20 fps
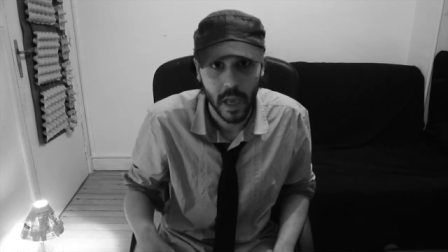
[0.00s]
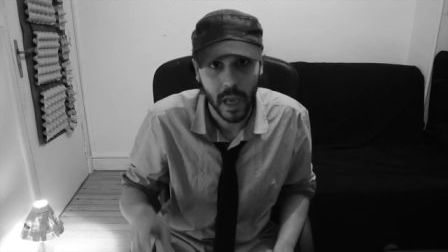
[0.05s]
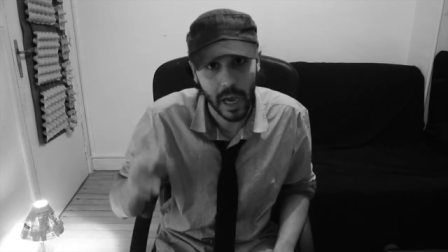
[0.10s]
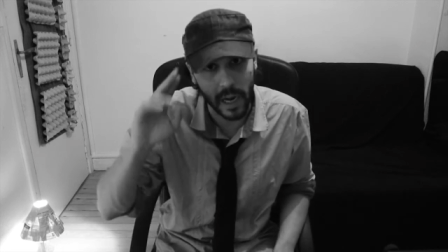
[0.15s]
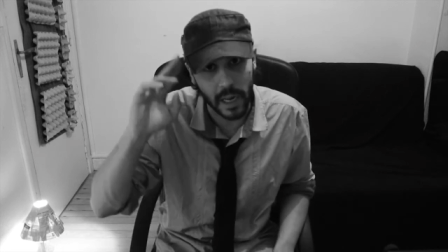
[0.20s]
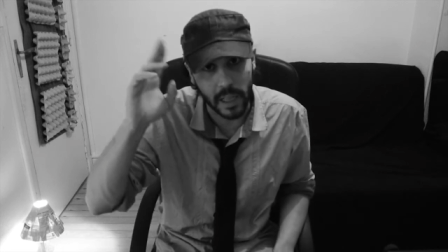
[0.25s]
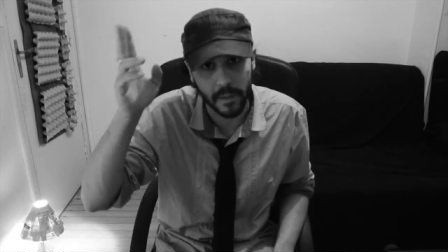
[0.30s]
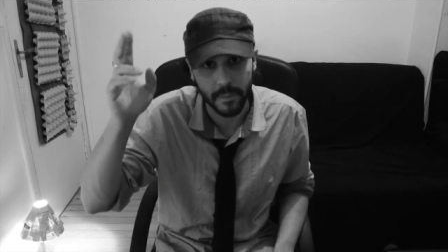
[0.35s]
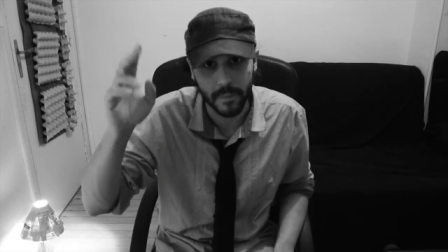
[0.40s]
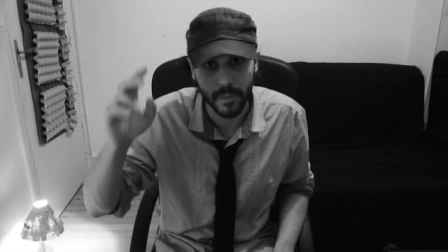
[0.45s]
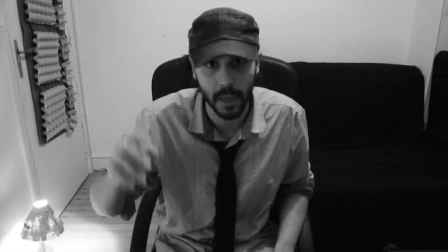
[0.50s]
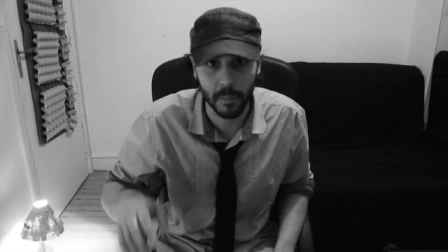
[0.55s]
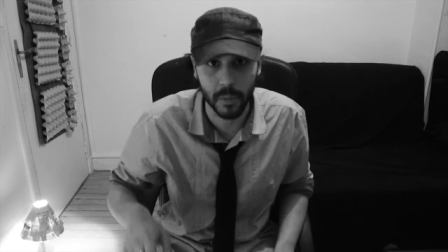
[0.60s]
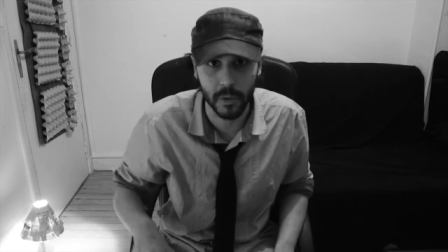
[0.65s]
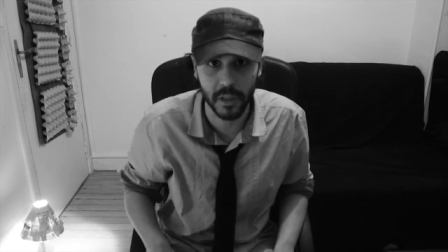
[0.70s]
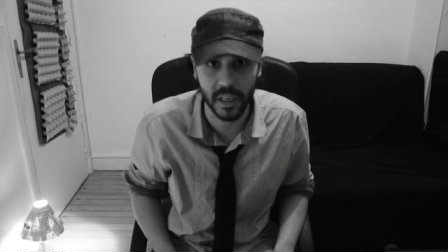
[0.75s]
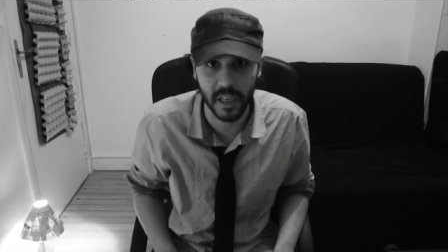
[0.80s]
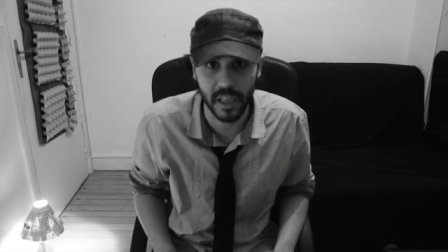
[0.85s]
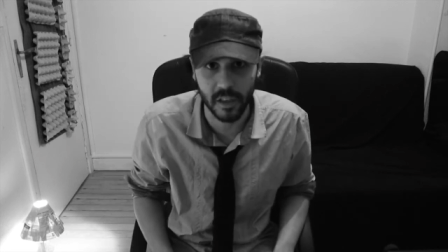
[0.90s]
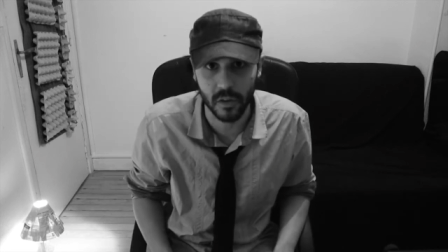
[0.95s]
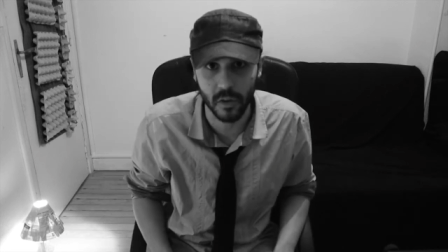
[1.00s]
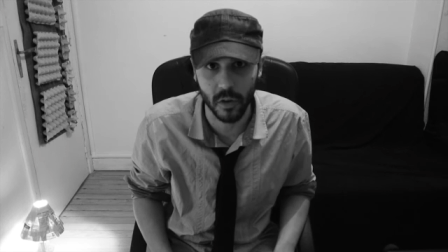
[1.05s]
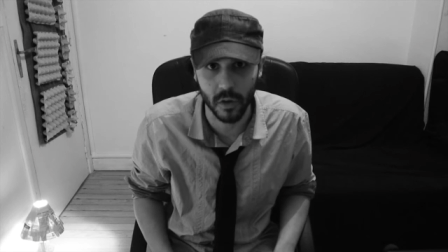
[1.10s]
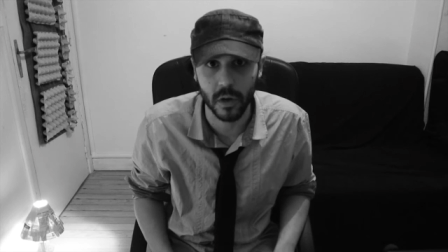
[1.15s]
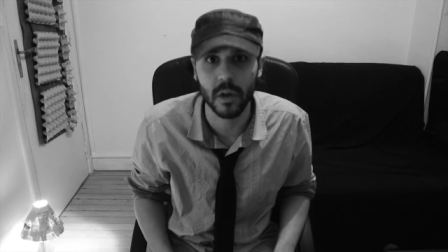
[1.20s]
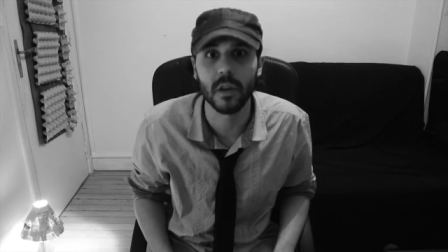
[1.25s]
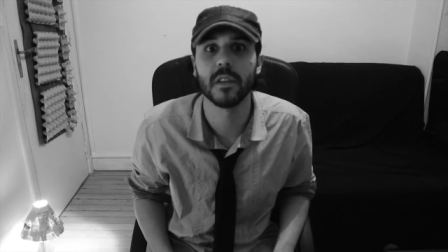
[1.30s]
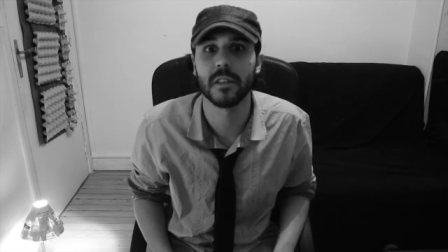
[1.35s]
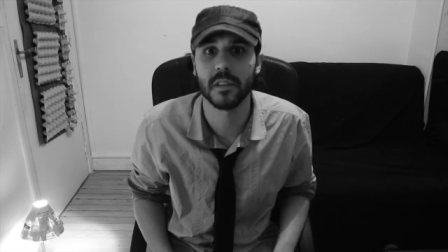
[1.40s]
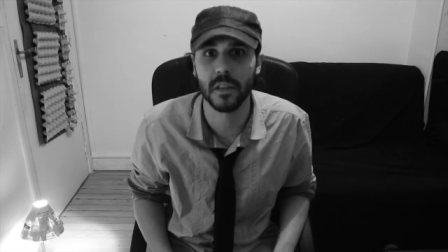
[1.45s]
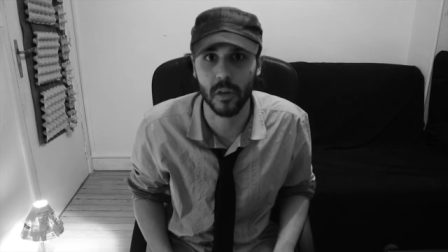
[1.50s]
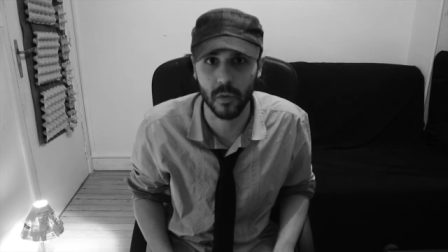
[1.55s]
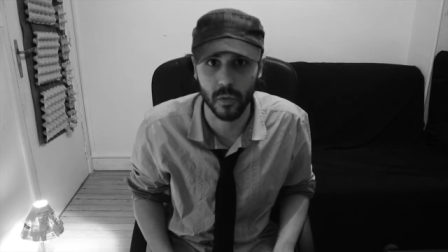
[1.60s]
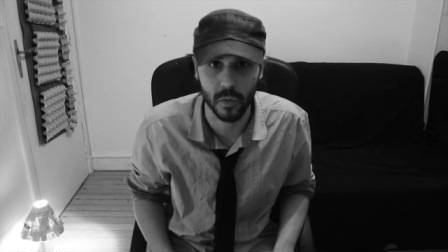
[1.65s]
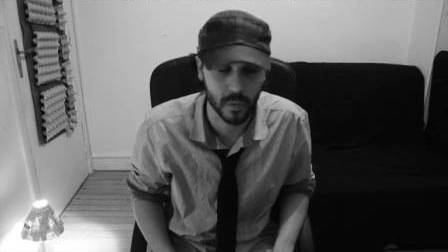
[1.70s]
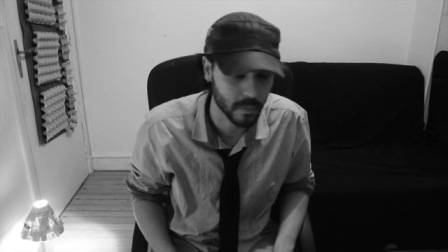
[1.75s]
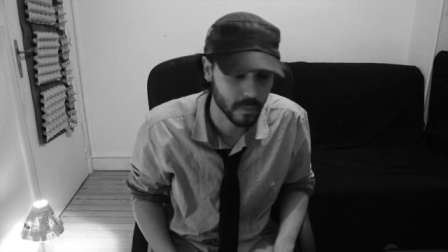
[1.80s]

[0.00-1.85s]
Allez, abonnez lecteur, salut